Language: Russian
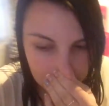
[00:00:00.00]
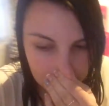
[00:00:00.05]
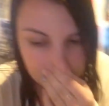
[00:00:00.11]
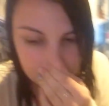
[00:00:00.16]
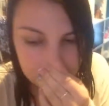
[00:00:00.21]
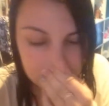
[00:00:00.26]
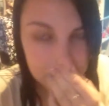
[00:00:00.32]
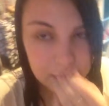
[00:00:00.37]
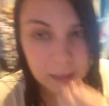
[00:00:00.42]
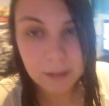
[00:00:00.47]
как
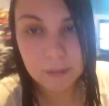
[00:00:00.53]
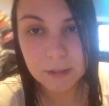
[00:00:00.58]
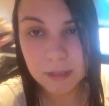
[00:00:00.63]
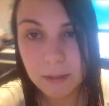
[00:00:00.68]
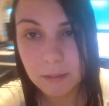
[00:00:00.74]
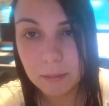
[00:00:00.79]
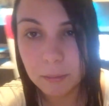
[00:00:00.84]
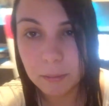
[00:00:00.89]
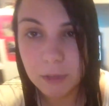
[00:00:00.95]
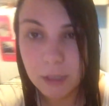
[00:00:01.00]
всегда,
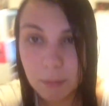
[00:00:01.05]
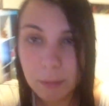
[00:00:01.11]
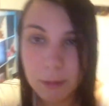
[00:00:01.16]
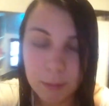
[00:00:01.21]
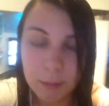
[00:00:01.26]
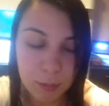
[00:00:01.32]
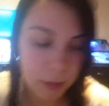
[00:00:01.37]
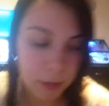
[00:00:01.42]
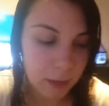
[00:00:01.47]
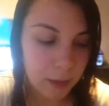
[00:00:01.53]
все, все мы
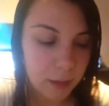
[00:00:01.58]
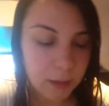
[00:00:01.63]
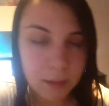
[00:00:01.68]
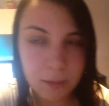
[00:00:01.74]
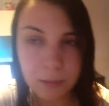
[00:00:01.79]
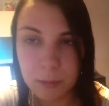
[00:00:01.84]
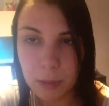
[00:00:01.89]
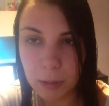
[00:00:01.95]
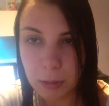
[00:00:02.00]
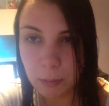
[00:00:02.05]
люди, да?
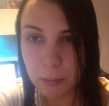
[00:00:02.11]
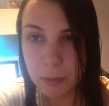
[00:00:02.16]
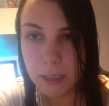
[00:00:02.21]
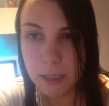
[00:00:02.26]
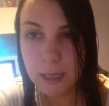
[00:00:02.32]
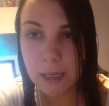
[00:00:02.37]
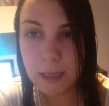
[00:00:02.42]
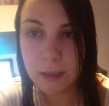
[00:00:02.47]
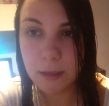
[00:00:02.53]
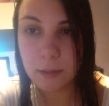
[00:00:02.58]
У меня там
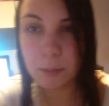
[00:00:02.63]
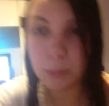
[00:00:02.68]
телек.